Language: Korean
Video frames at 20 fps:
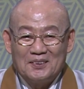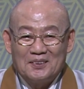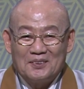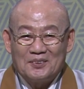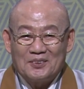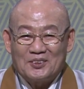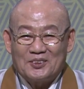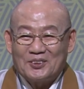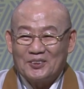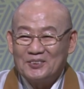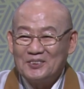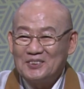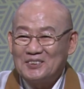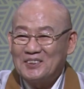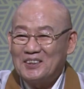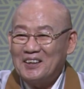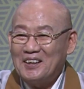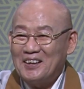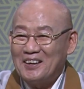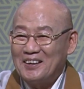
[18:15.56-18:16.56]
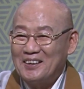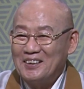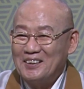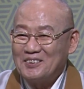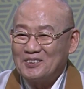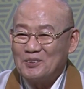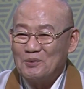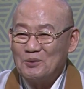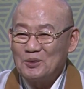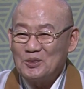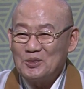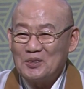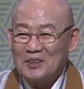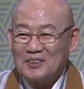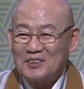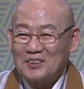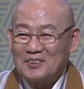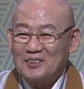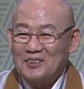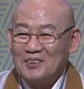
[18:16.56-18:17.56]
그 전체
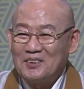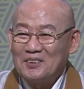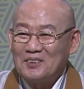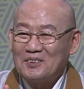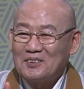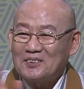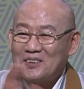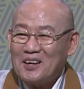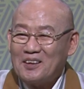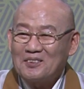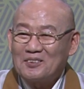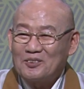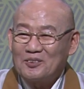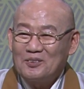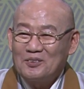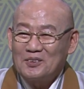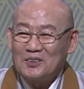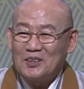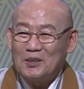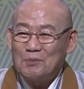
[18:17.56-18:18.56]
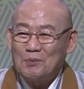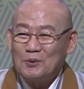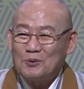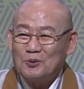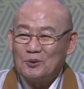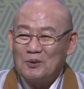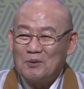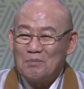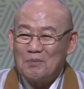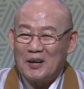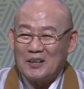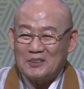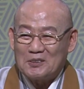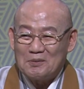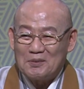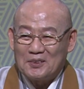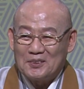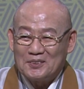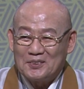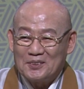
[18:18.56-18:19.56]
조물주한테 딱 짚어주는
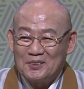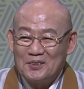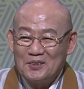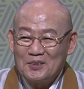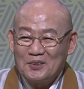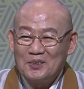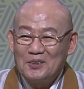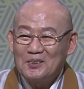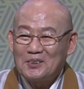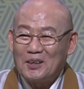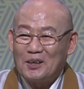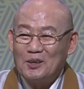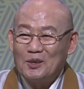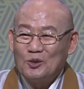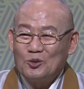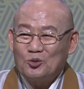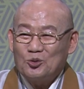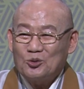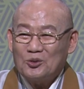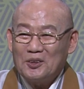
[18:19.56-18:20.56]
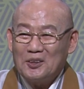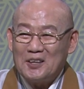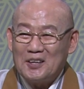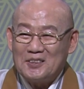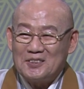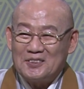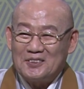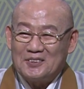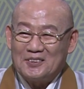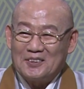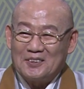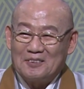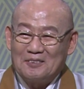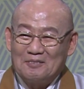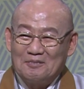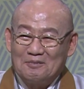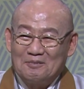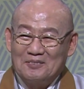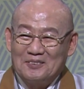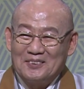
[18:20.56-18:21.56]
말씀이거든. 그러니까 숙연해지지.
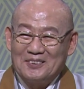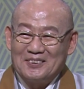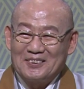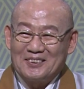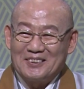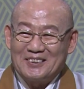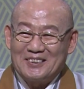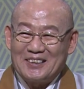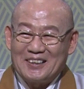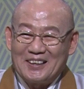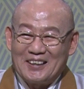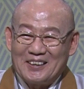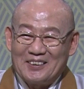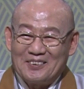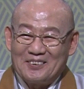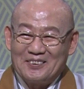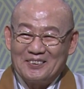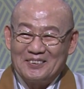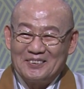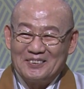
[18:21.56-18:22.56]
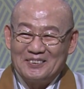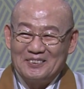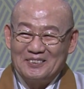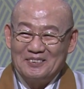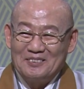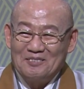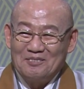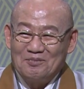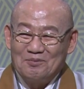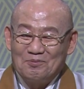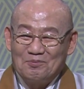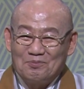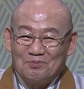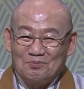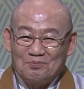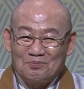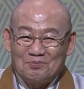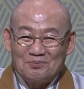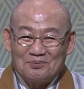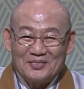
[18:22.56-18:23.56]
그렇잖아요.
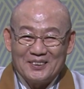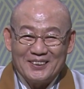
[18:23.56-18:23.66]
음.